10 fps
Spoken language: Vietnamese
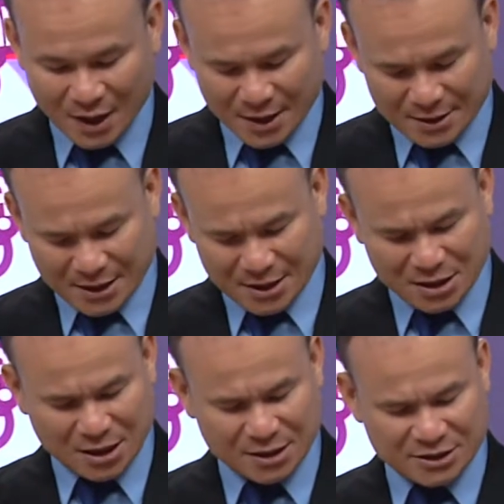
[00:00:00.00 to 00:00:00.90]
thì
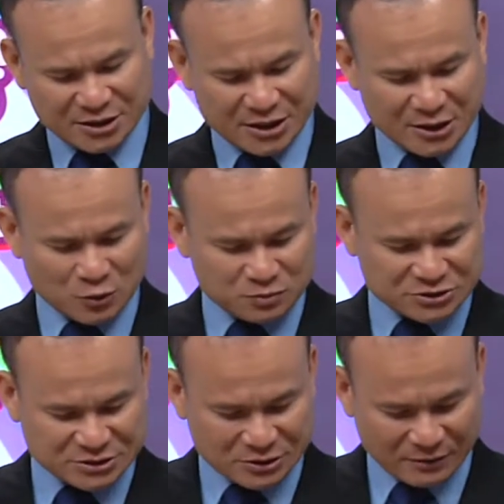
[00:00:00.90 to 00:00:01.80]
à, nhân tiện đây cũng
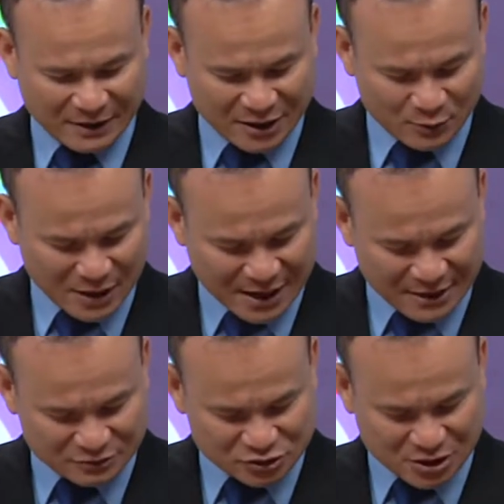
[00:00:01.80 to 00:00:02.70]
xin có vài lời quảng
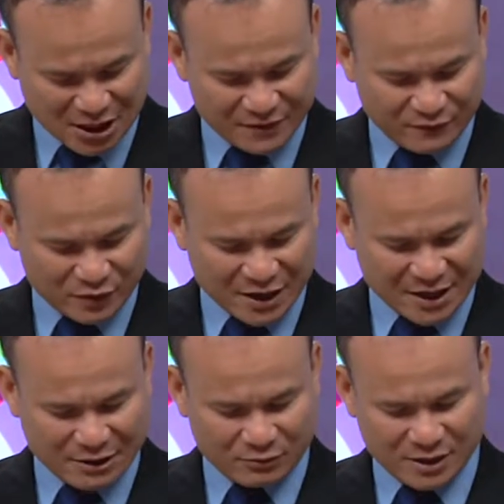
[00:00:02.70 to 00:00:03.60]
cáo cho California
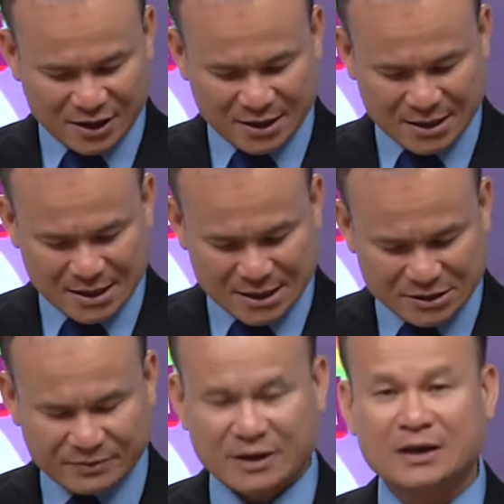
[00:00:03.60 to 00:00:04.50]
Karaoke à,
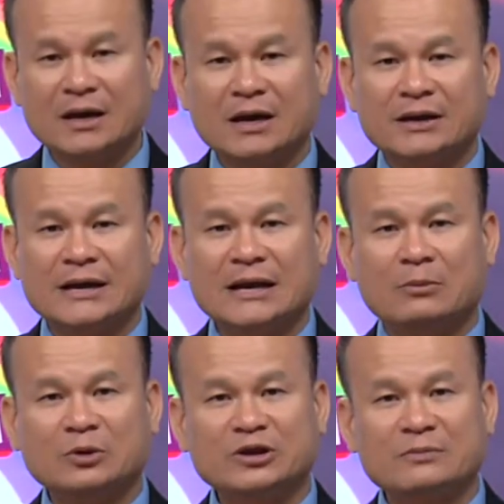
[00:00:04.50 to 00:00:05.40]
thưa quý vị đây là
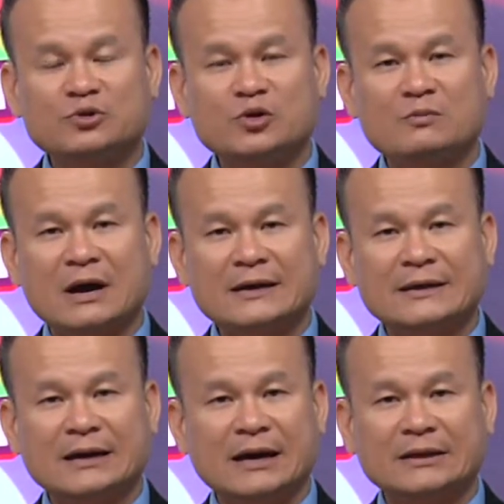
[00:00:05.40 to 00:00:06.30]
một cái tiệm chuyên bán
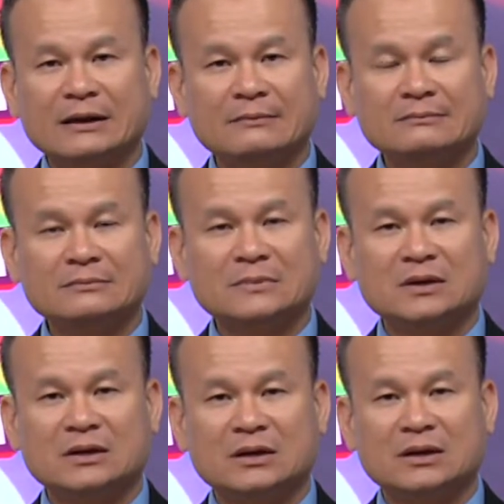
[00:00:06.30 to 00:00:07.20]
những hệ thống
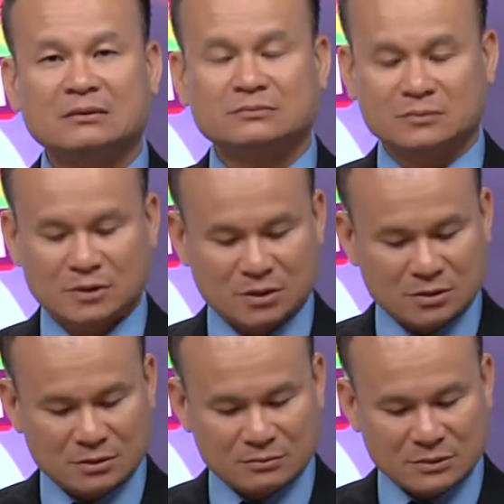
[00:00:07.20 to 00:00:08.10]
à, à,
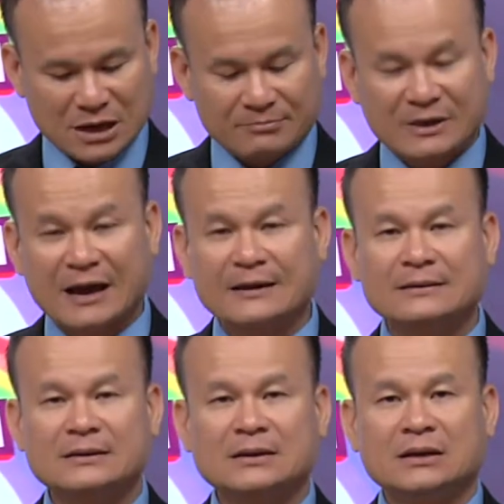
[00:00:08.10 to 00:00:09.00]
âm thanh
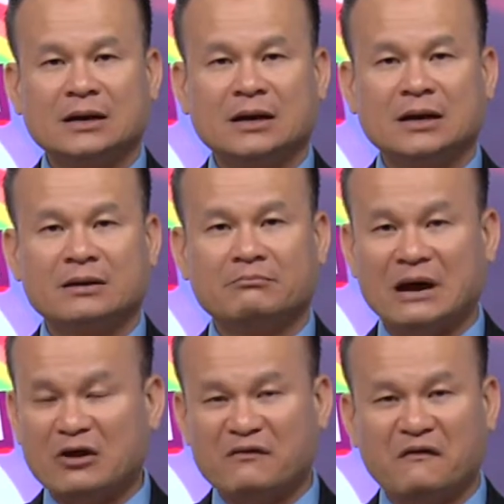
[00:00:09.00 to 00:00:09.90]
à,
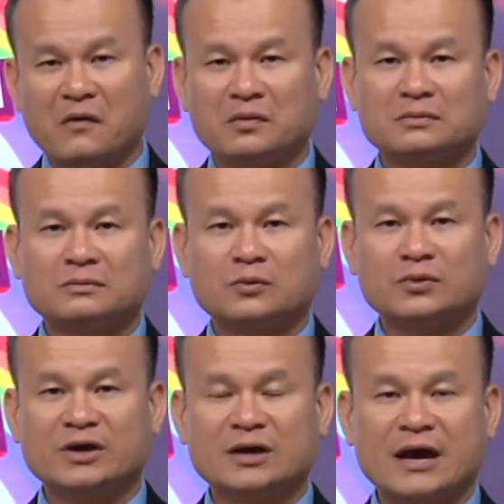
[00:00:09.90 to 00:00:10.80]
microphone của
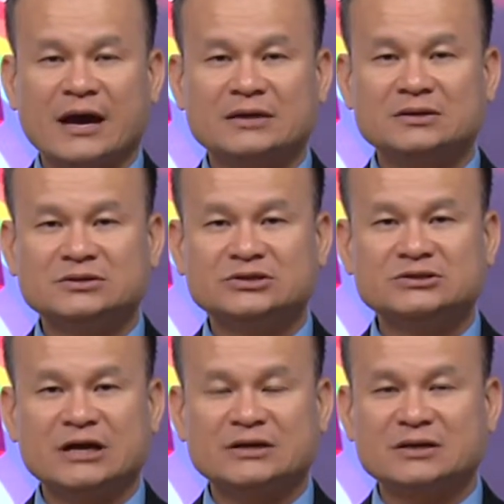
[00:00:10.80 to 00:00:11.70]
những cái hãng chứ
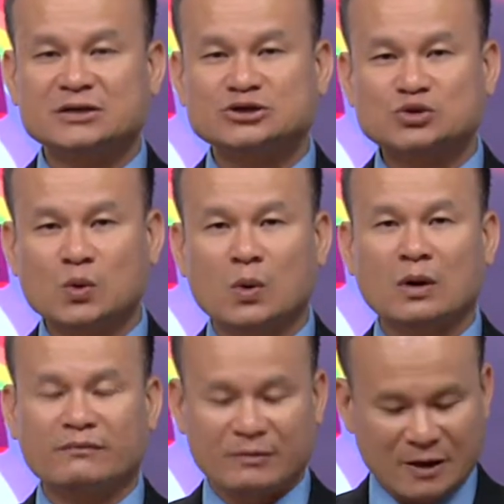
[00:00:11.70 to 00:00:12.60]
danh như là
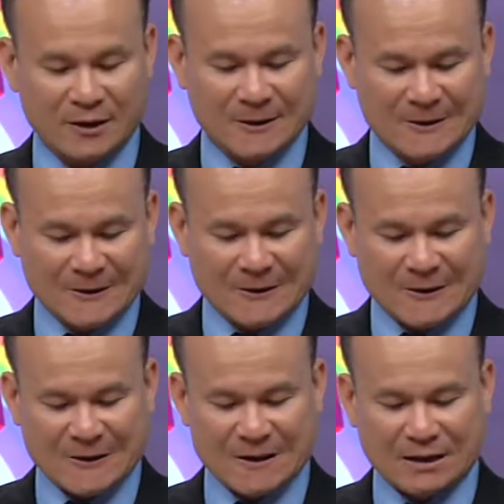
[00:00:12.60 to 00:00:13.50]
Shure vân vân
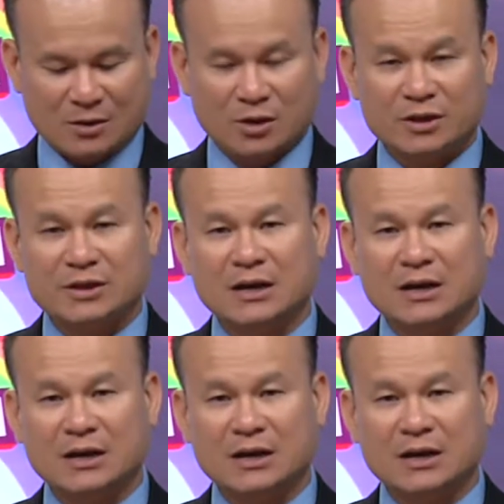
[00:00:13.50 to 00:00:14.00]
à, rồi thì